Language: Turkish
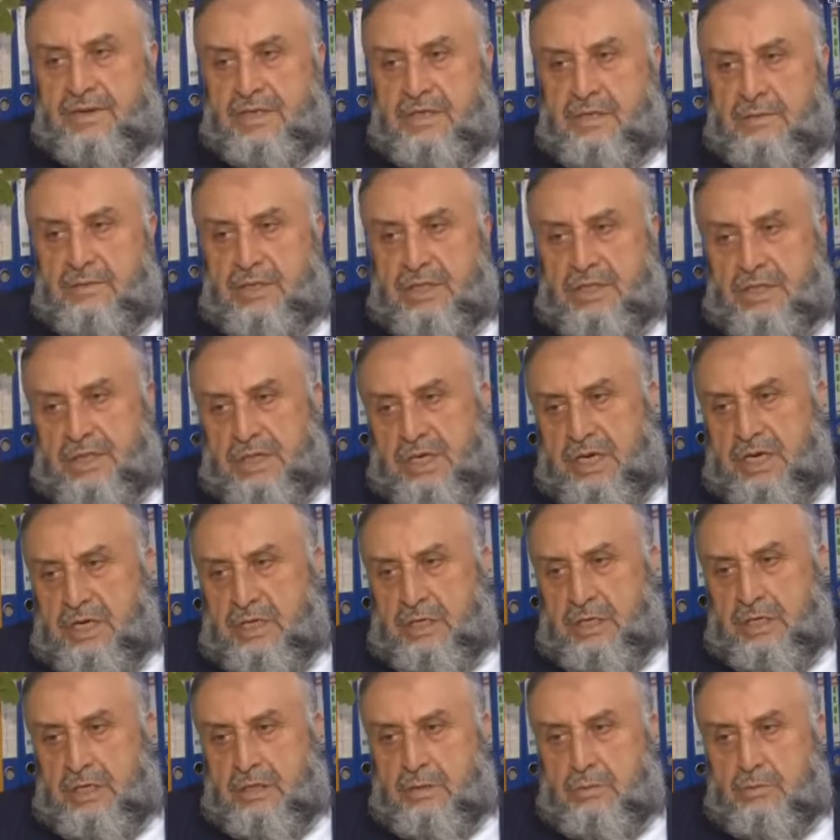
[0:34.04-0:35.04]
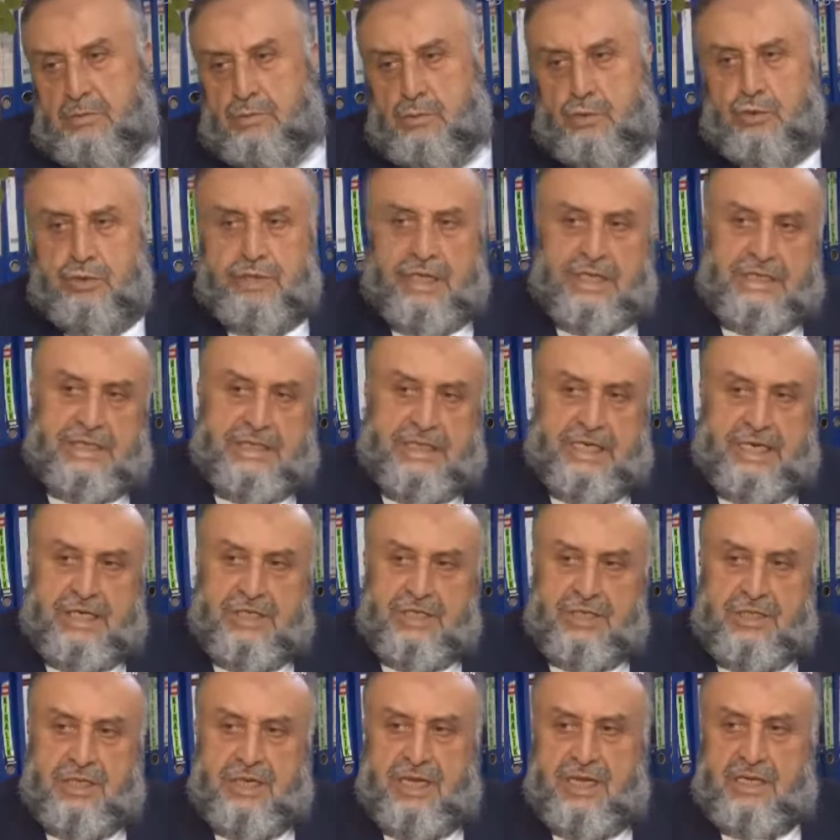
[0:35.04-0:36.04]
Fadime Şahin'i buradan
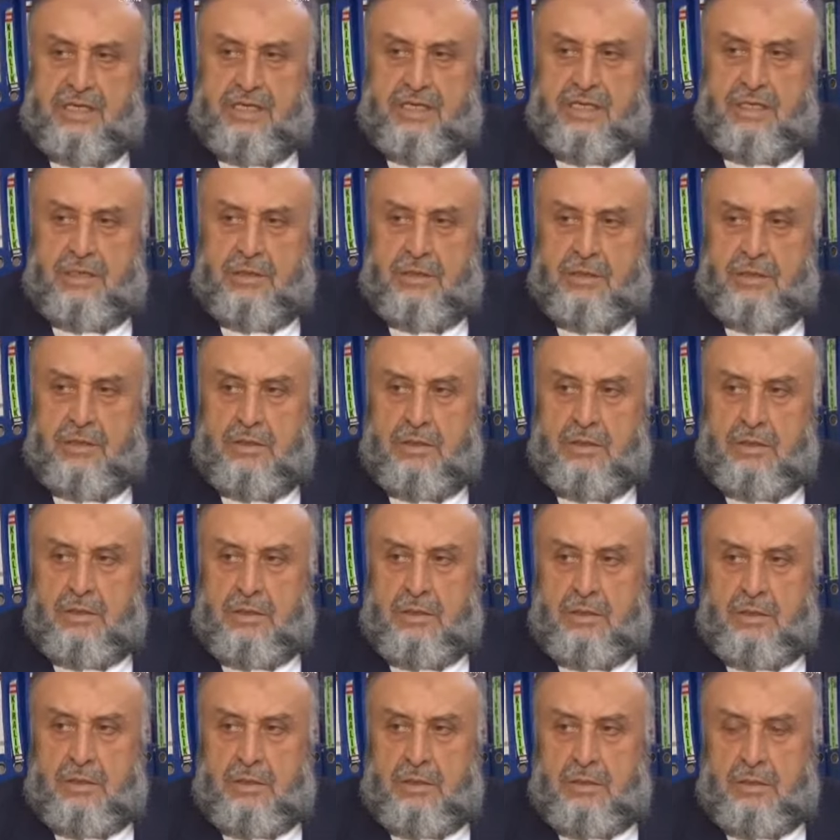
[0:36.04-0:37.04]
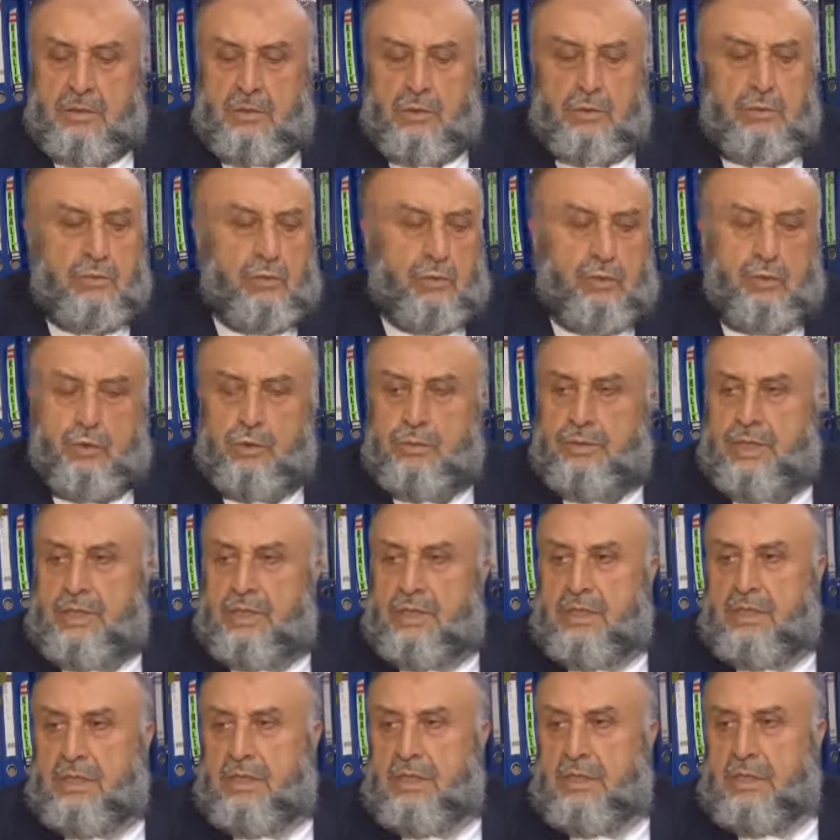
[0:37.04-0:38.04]
seçtiler ki
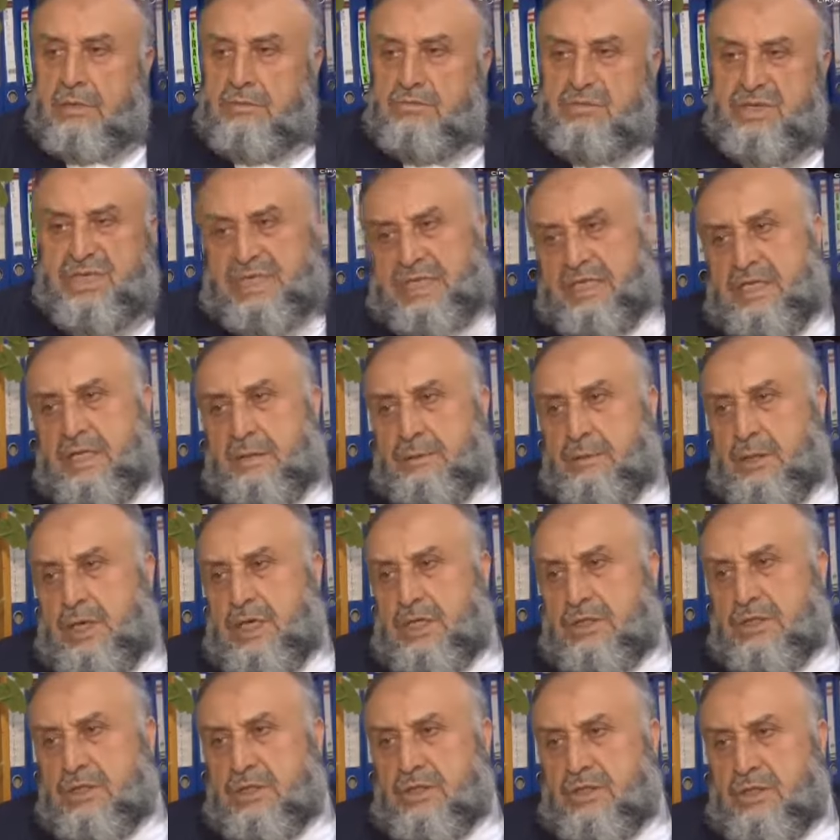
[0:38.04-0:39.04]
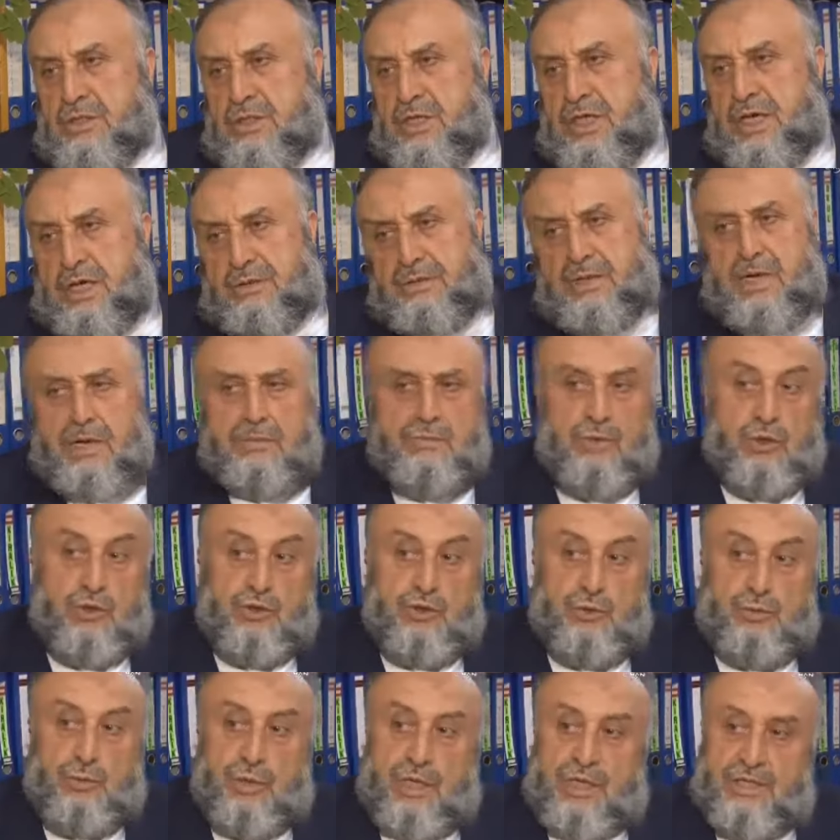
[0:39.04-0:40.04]
kurbanı bize de bulaştırsınlar ama hamdolsun